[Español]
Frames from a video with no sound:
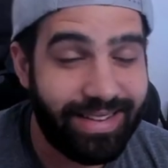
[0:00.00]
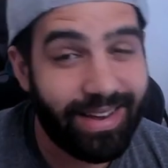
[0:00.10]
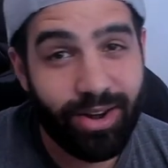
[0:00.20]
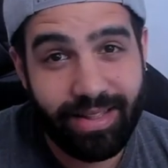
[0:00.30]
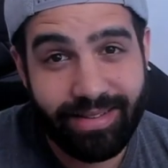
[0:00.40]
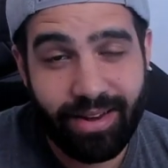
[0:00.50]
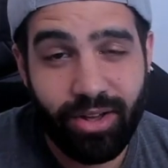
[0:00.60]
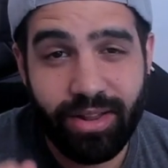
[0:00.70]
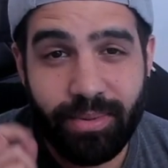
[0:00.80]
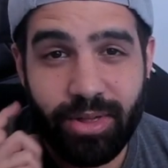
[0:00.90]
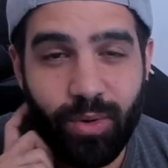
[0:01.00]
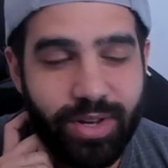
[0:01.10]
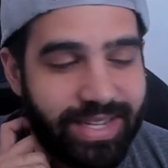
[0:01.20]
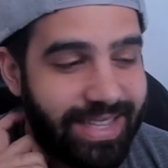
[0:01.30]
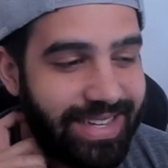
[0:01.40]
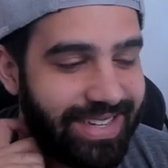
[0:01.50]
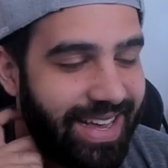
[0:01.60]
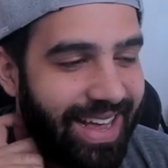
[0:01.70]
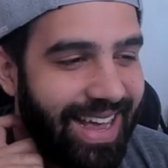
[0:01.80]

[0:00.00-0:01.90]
desarrollador de videojuegos indies,